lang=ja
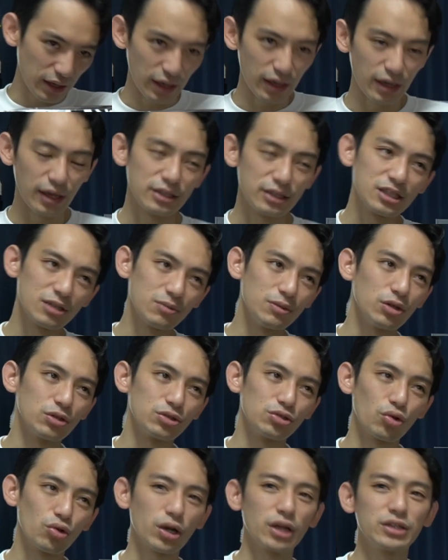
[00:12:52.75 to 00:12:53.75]
えー、罪を
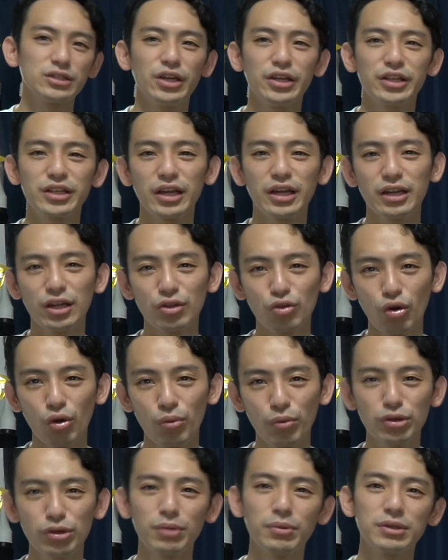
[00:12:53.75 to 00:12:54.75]
消化していきたいなと
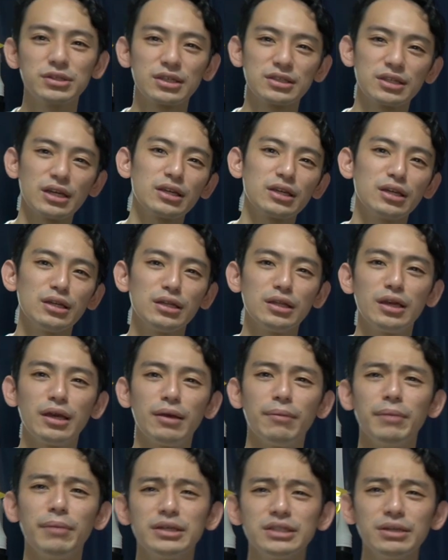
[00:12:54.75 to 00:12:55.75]
思ってますが最近
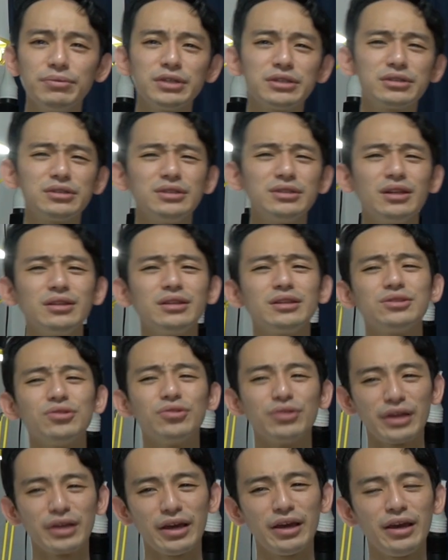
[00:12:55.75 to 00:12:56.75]
ねめちゃめちゃ積んでんです
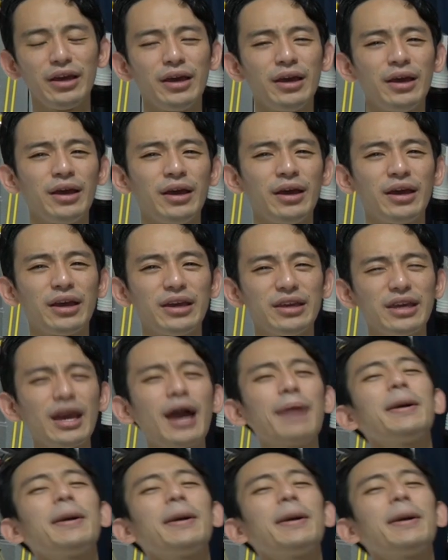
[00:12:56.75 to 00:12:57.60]
よね。や